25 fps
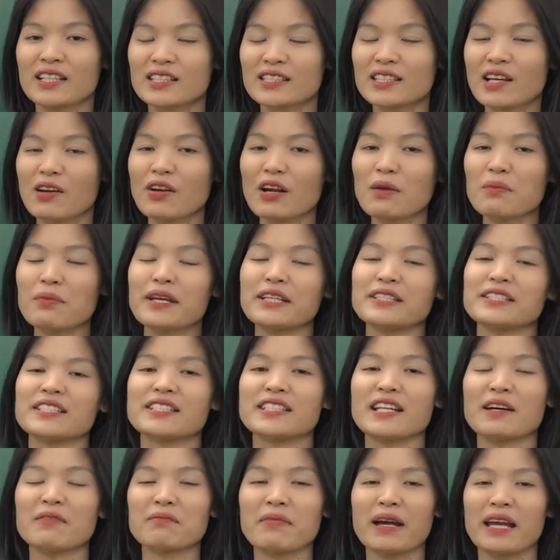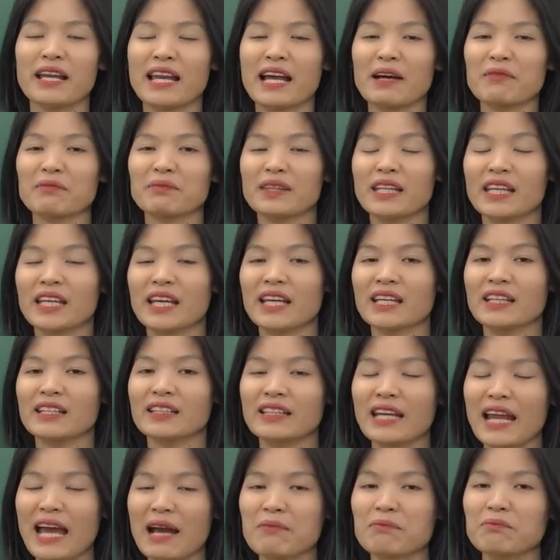Sau năm 1975, tình
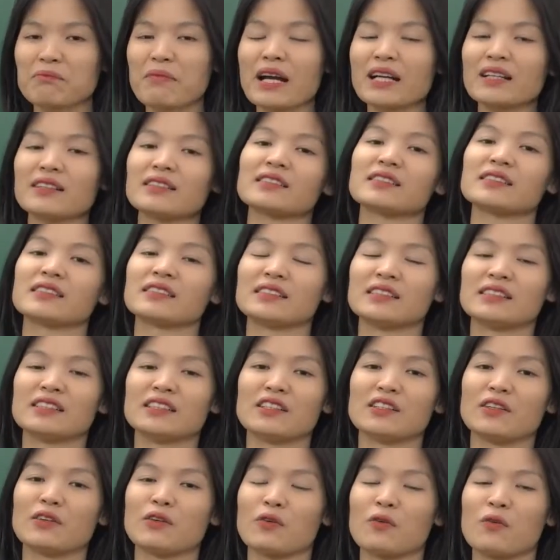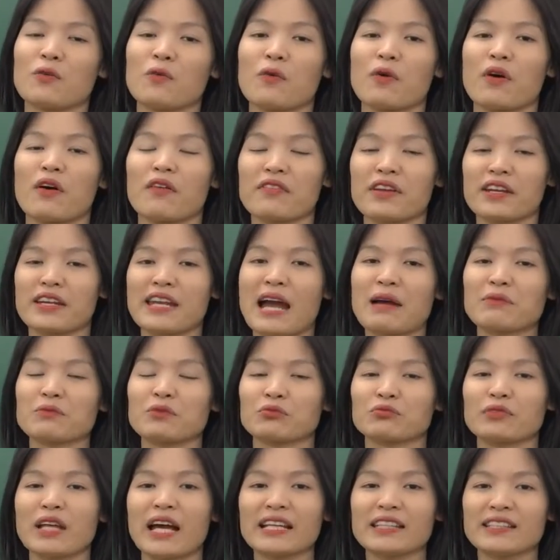hình Nam Bắc của Việt Nam
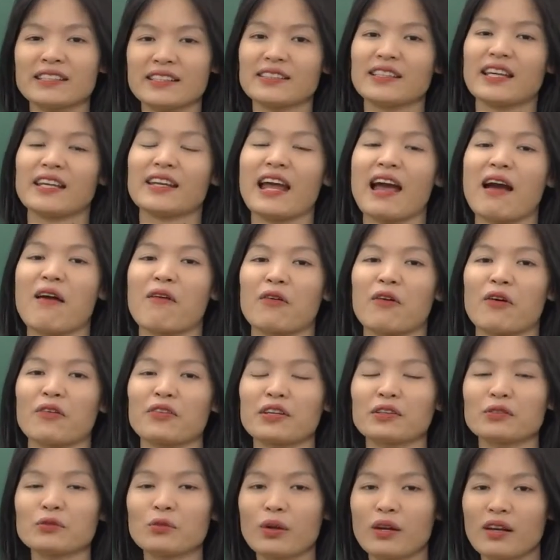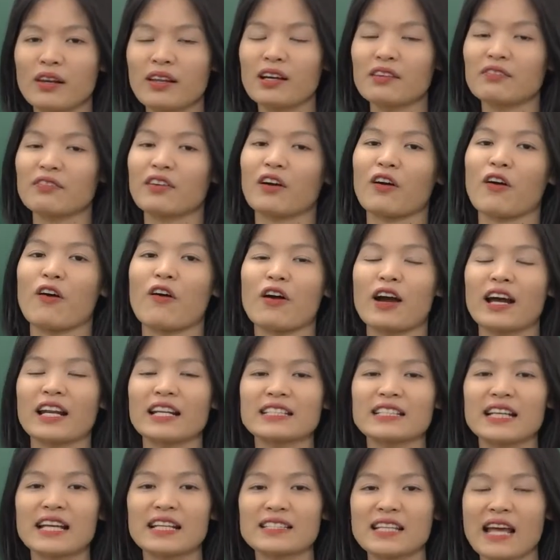chúng ta như thế nào, có những thuận lợi và khó
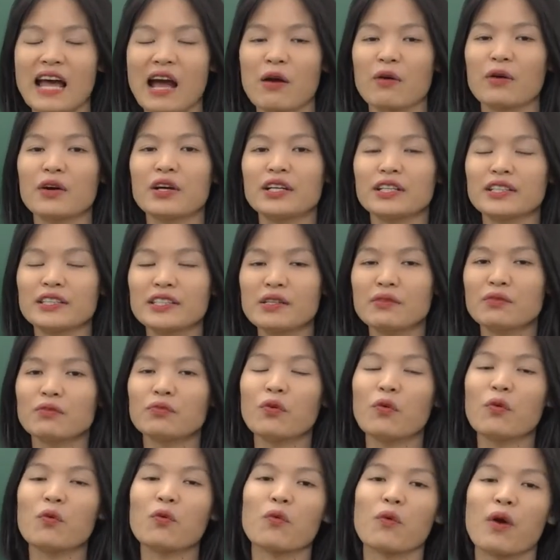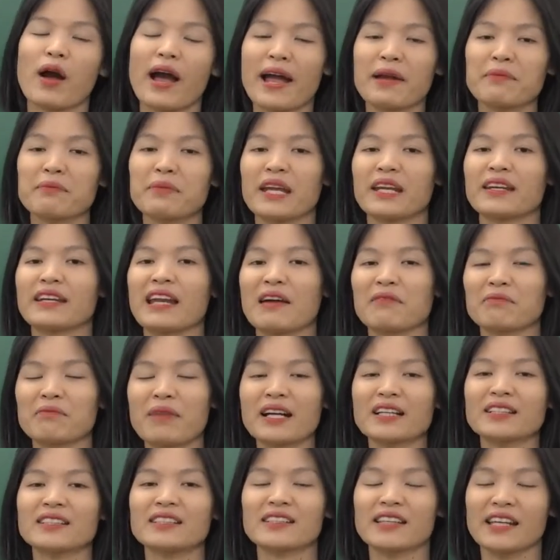khăn ra sao, nhiệm vụ của hai miền Nam
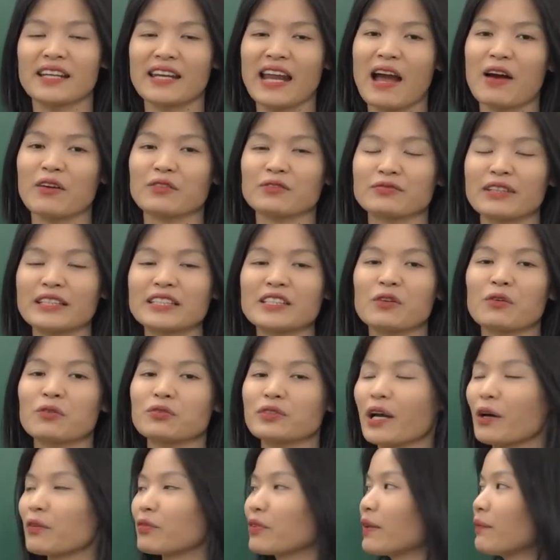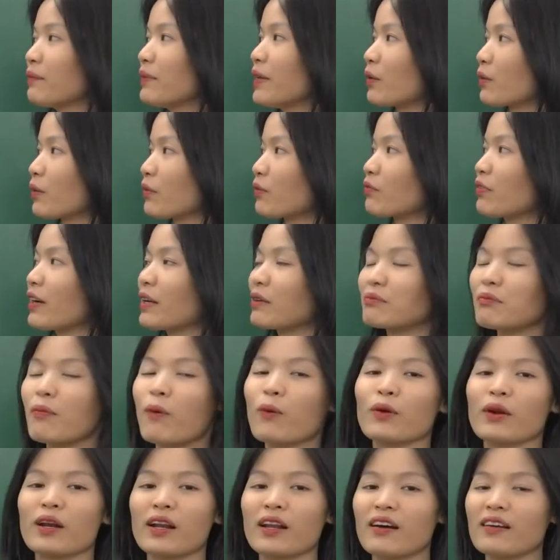Bắc như thế nào. Ta sẽ cùng nhau tìm hiểu phần
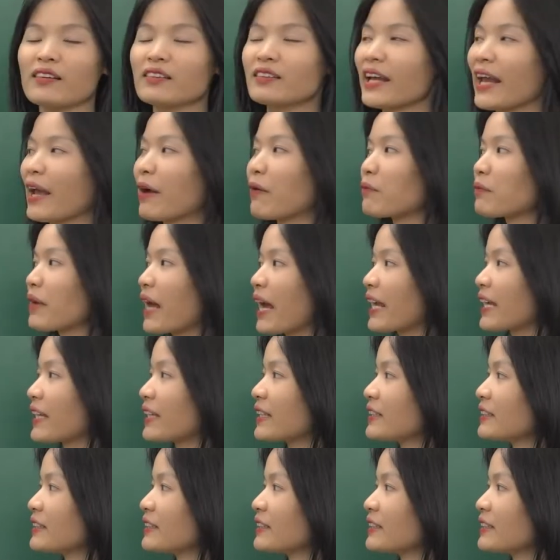một lớn ngày hôm nay.